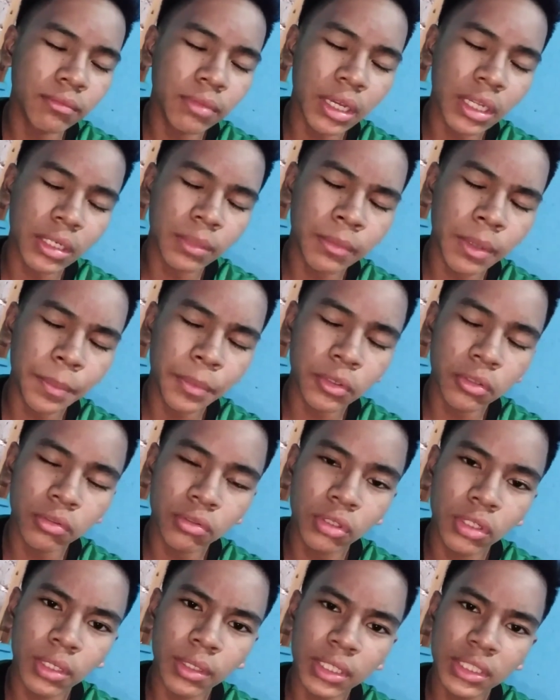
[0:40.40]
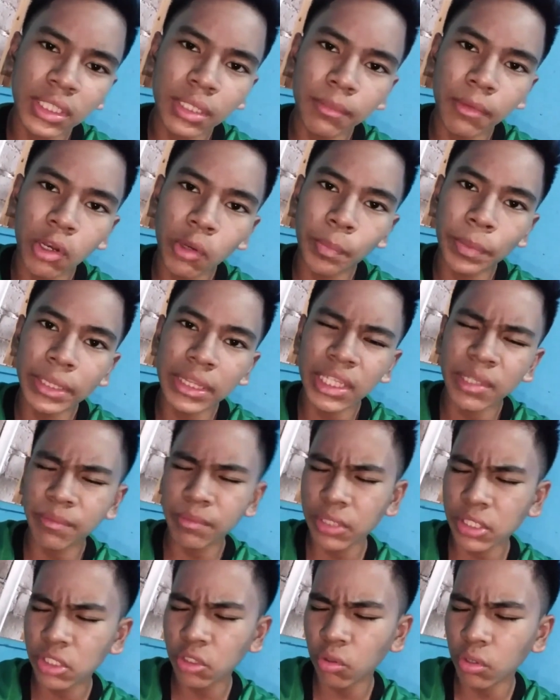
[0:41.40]
para mapanood nyo ng isang malapit na
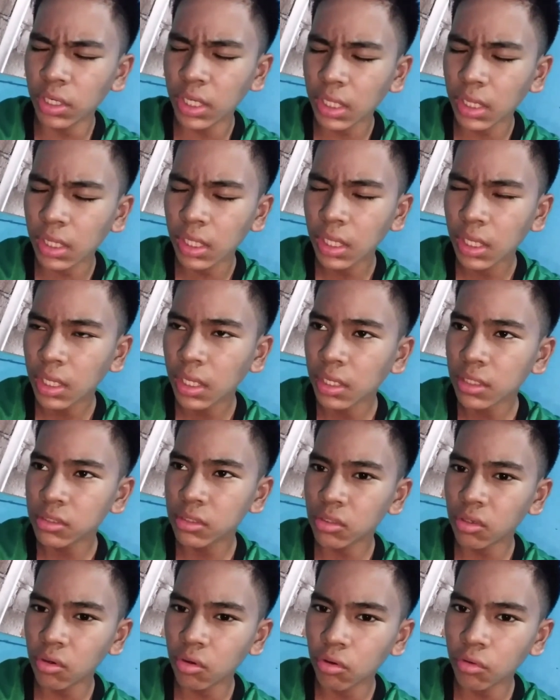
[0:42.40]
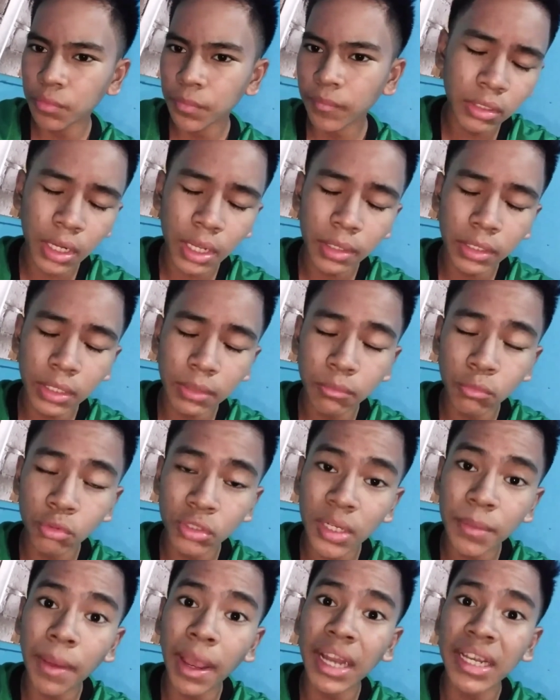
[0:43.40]
video ulit. So, namin
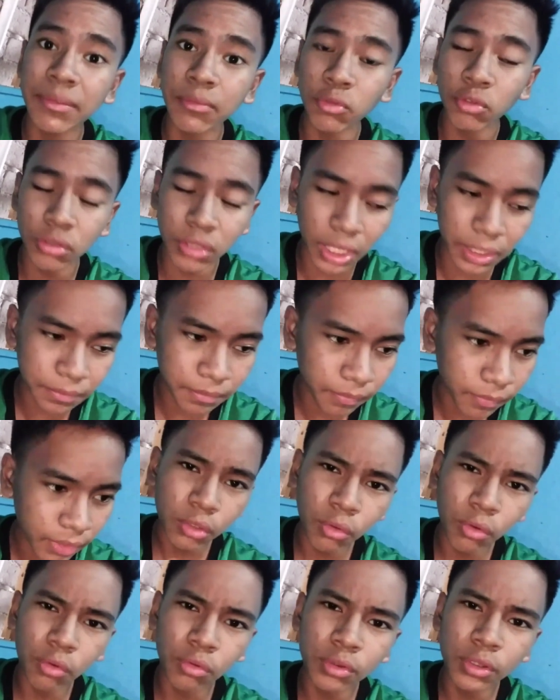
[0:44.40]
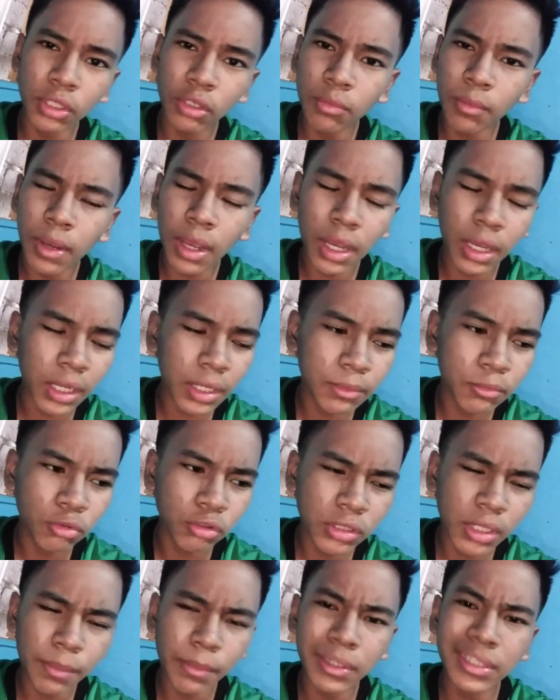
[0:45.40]
muna makalimutan. So, hindi ko
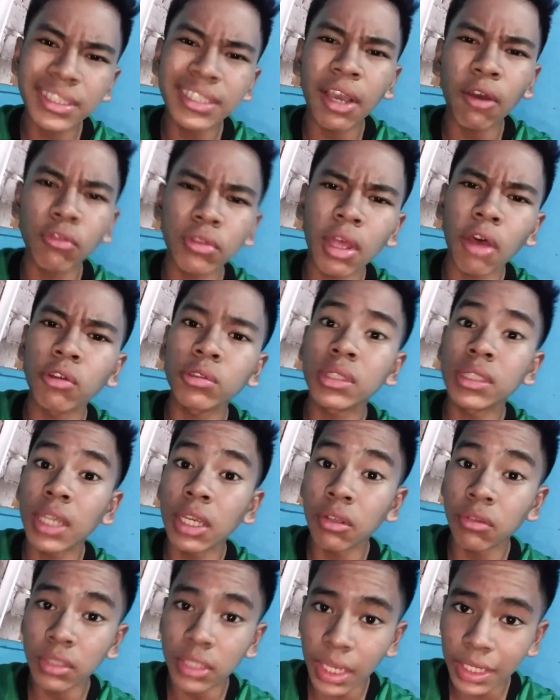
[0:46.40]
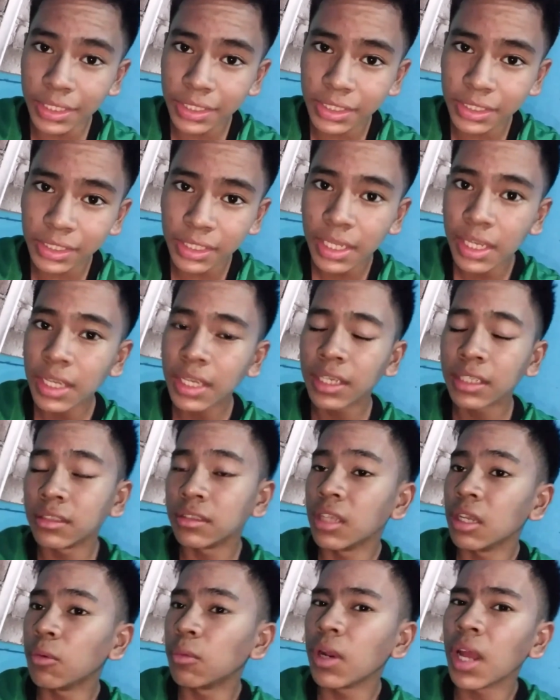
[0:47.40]
makakalimutan mag-shoutout ngayon guys.
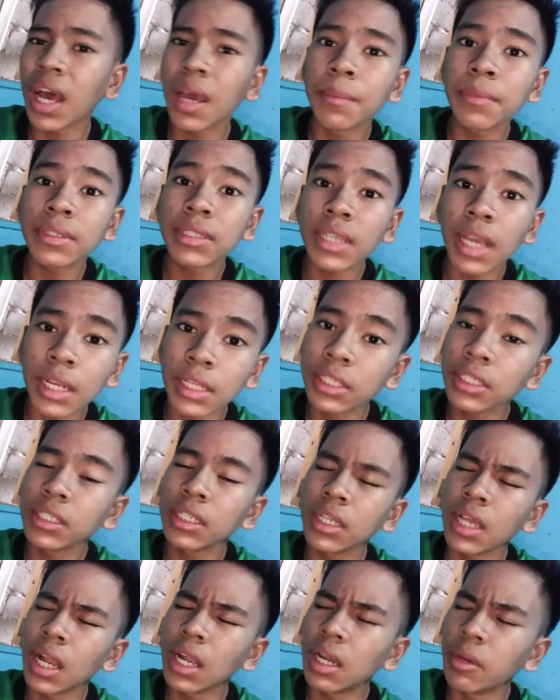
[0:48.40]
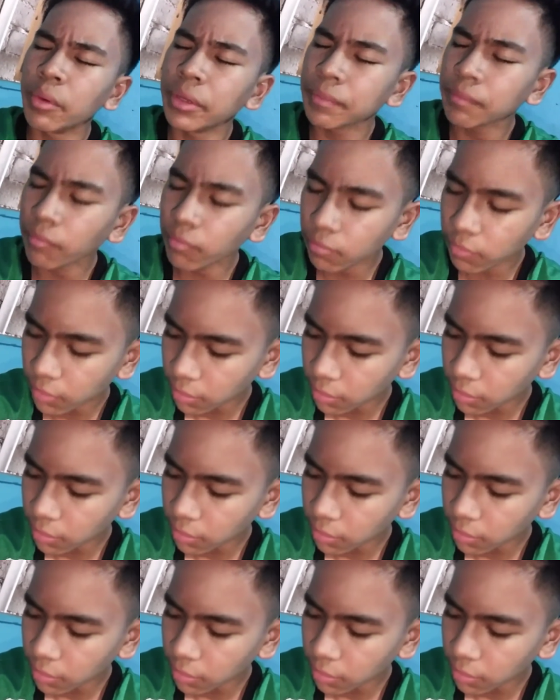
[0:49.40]
Dahil wala kami challenge na gagawin.